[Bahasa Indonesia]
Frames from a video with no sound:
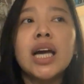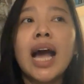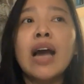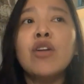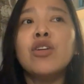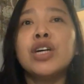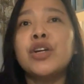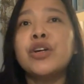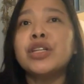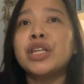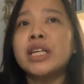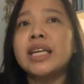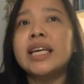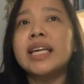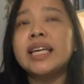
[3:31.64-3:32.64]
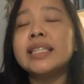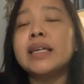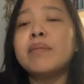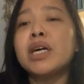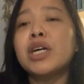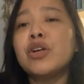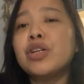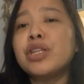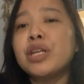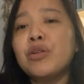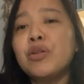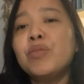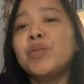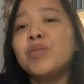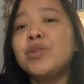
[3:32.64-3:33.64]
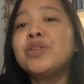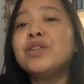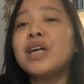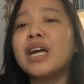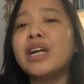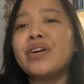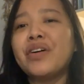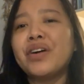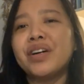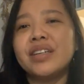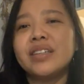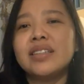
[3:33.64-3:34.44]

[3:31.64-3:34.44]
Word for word: aku ke dokter gigi sama ke dokter umum juga, Dok.